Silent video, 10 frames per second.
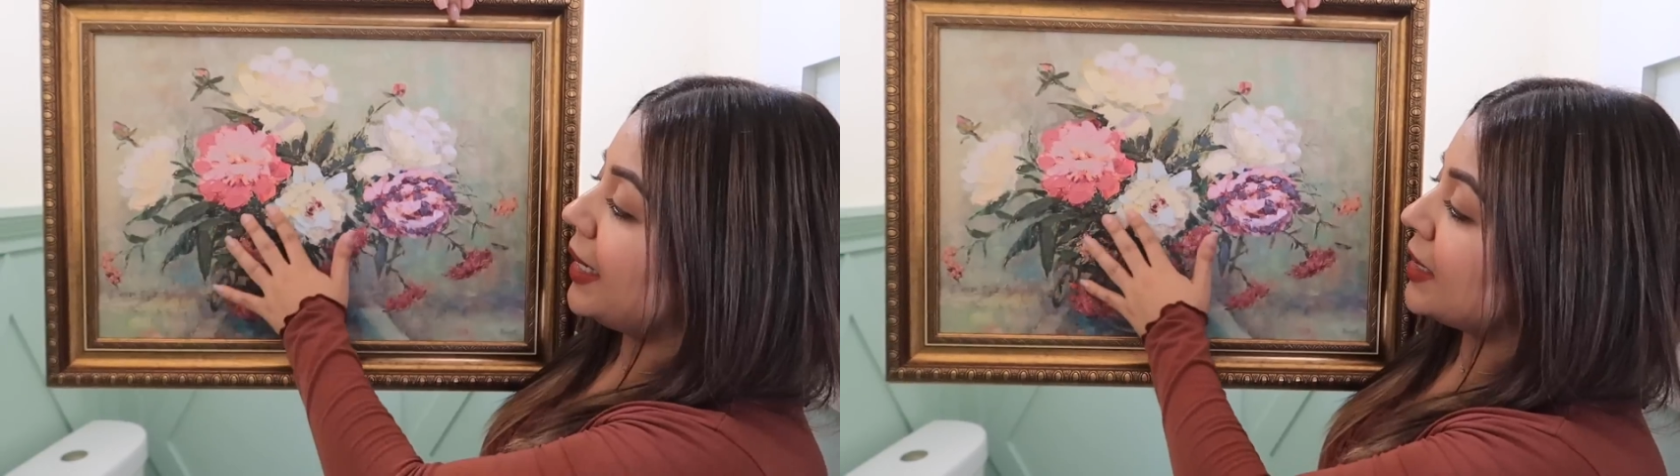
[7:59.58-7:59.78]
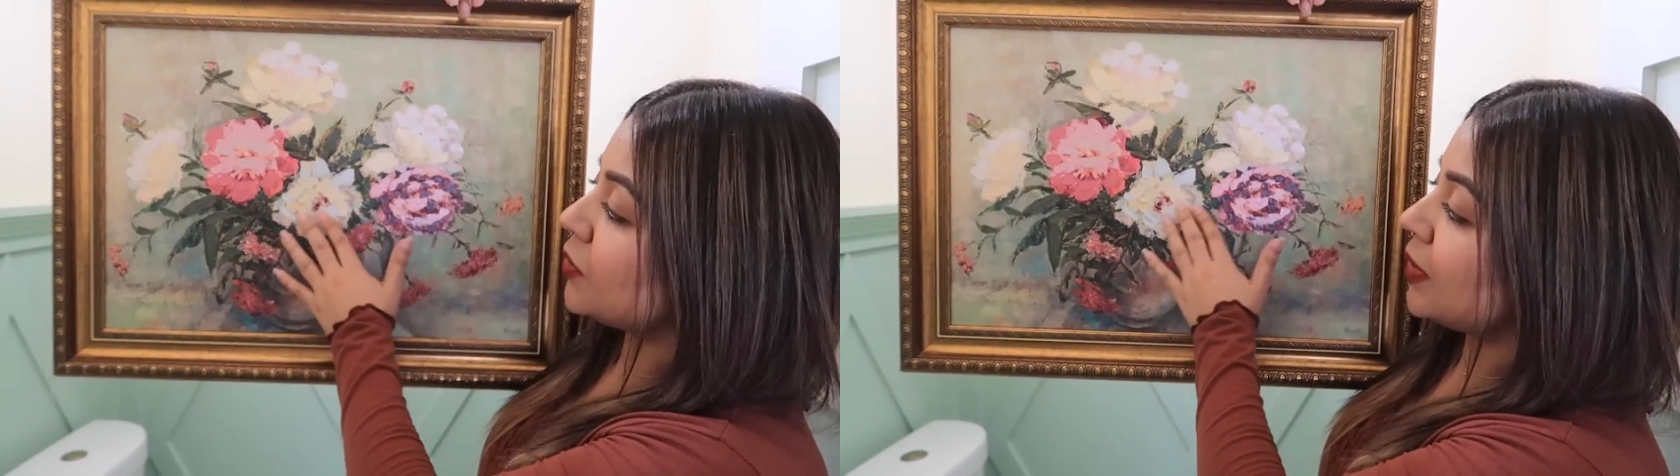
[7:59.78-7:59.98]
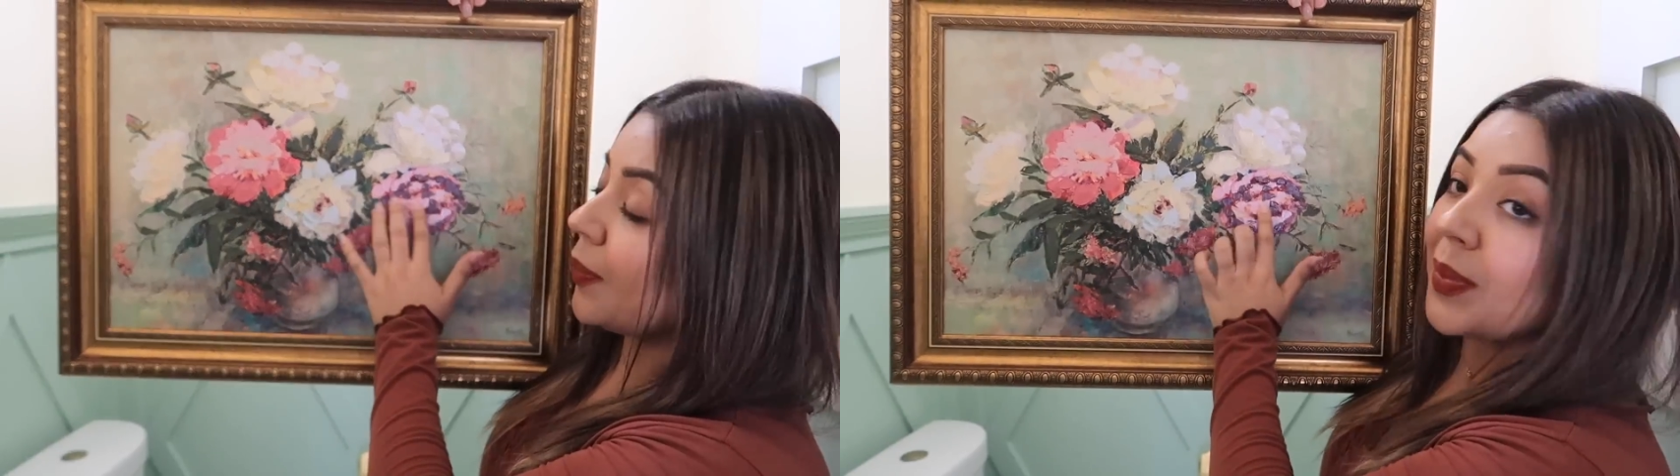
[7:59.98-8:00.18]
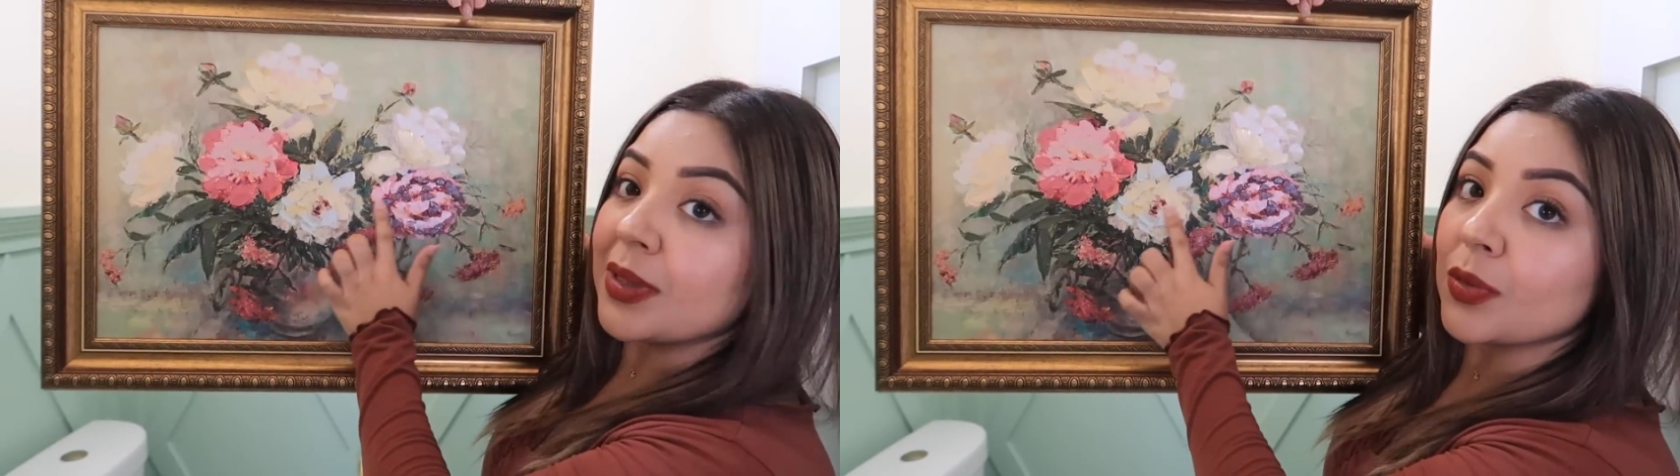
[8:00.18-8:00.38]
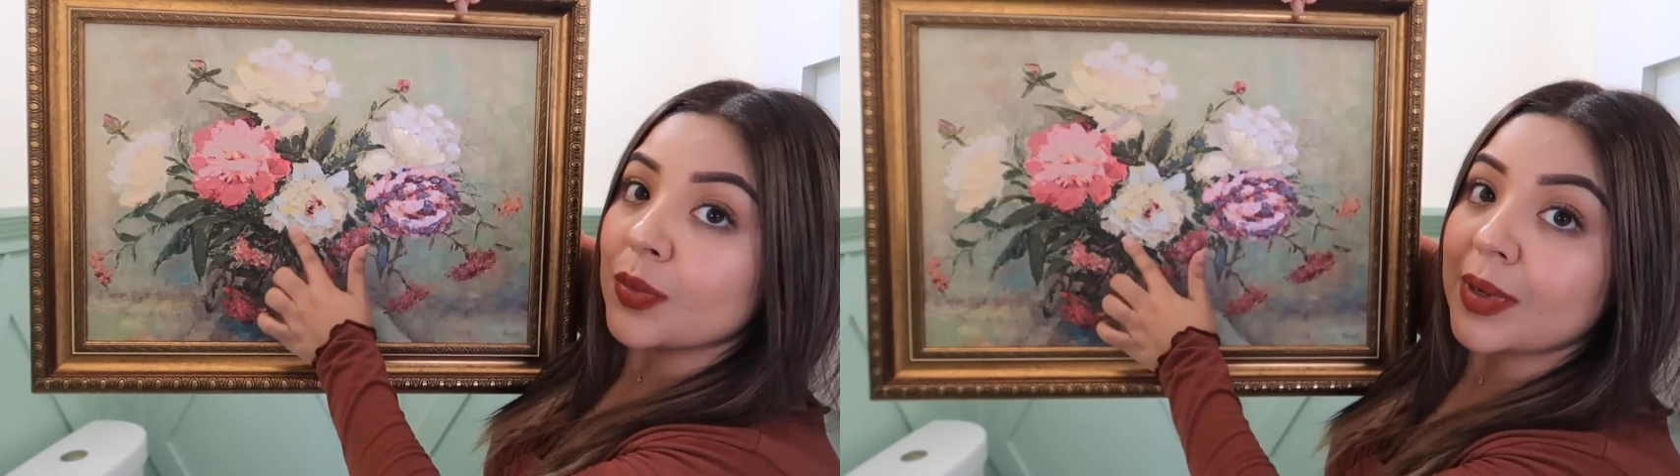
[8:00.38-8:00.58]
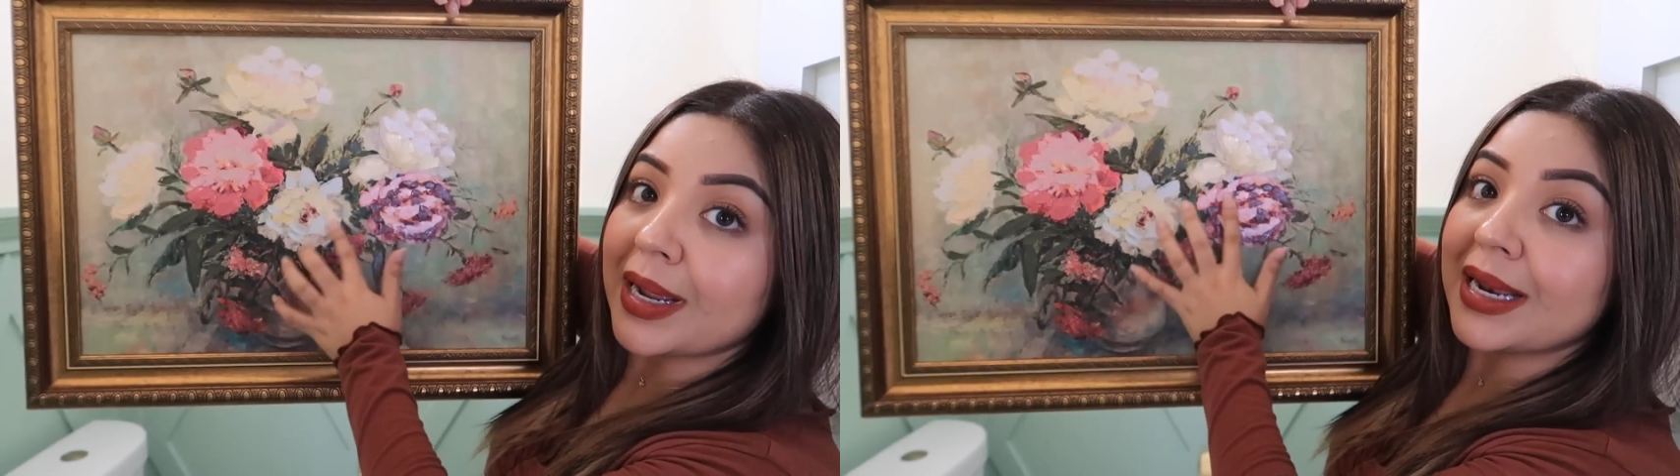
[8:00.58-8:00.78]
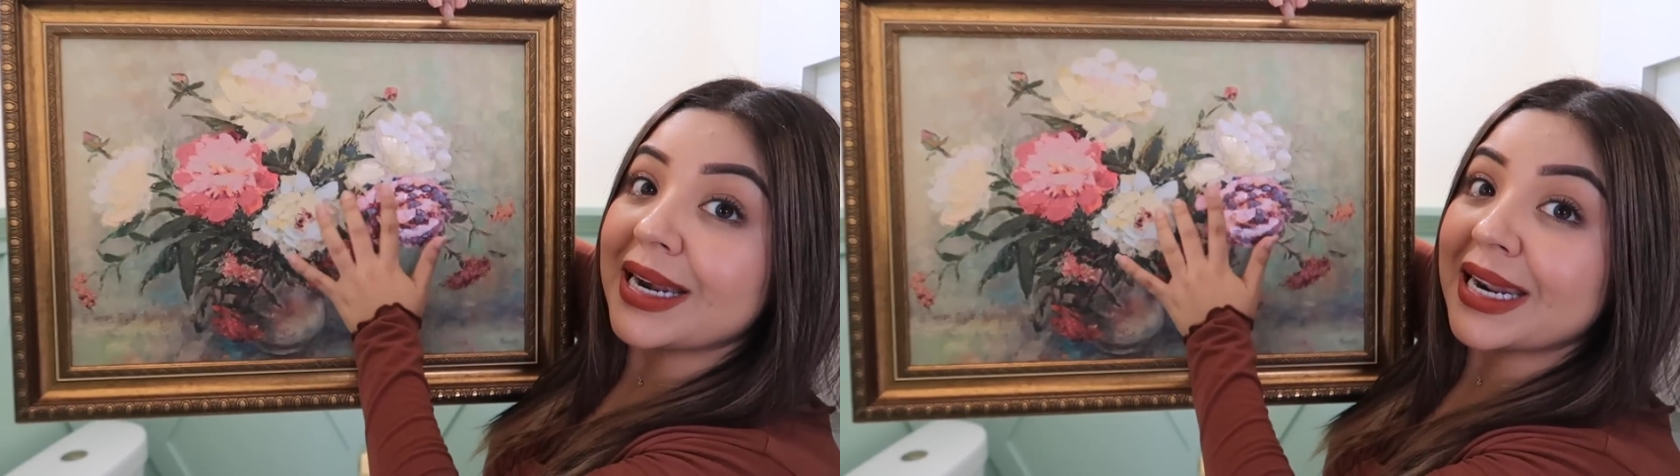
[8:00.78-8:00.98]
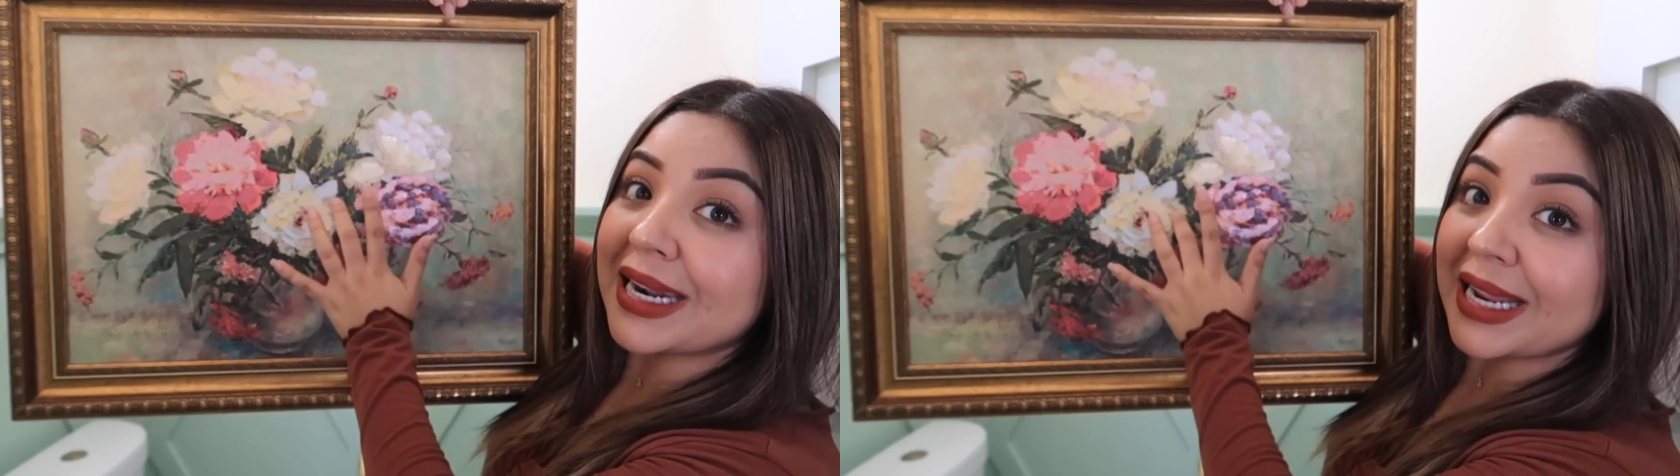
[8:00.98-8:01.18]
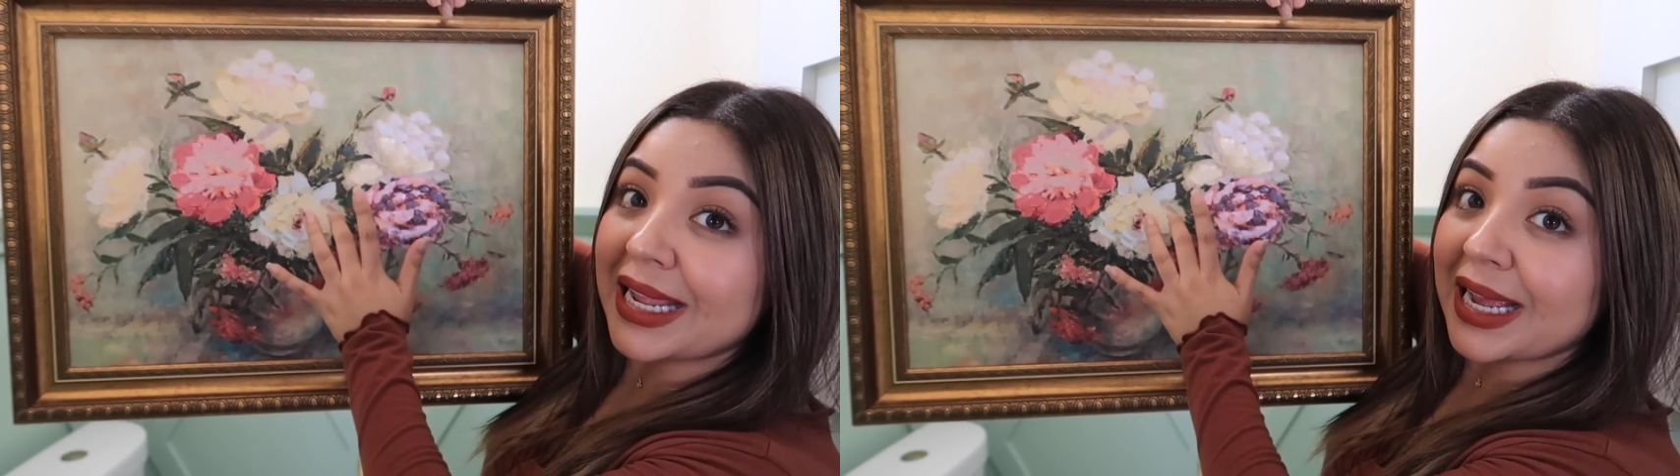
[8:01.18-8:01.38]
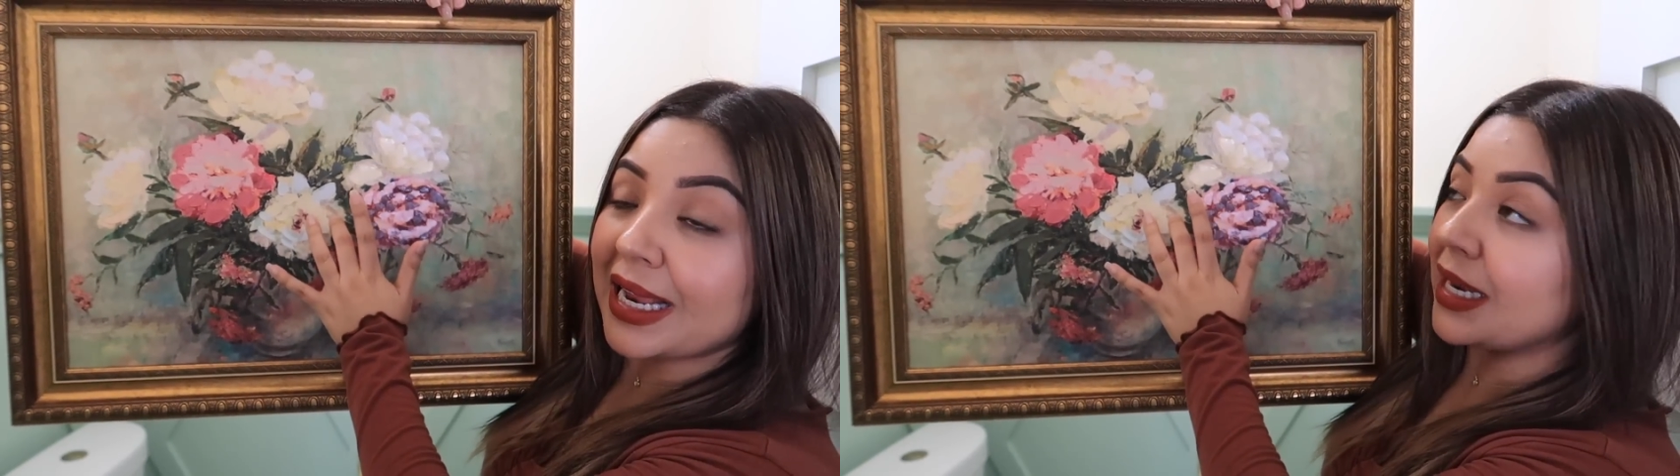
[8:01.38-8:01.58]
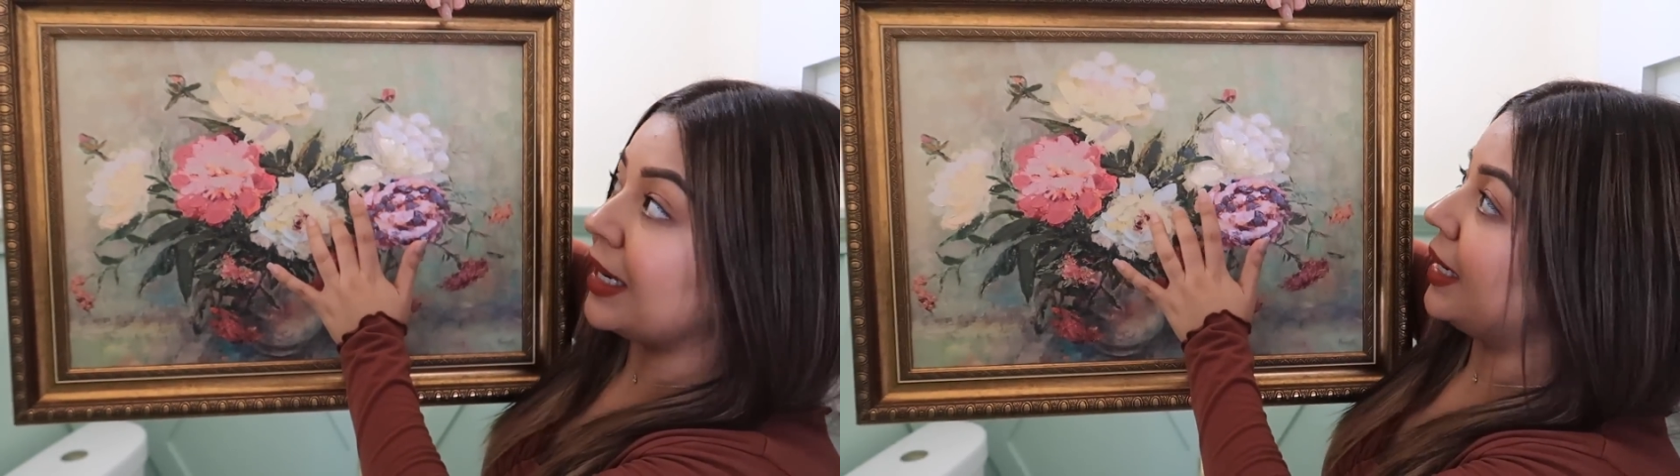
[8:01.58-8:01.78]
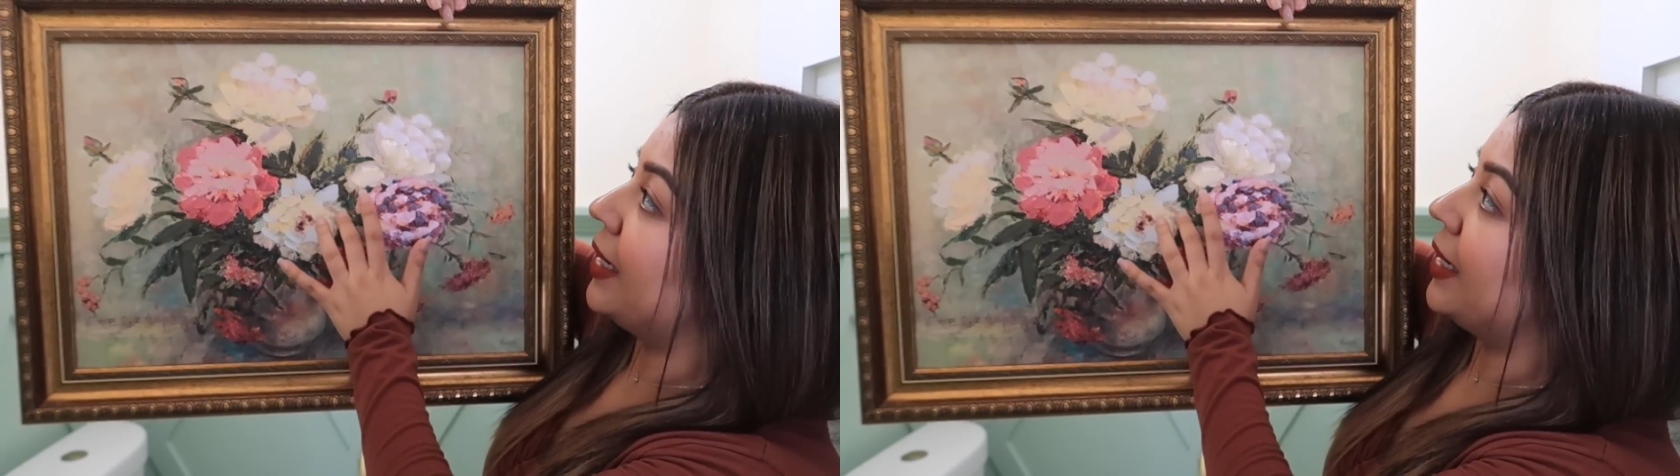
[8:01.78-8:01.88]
es una pintura real.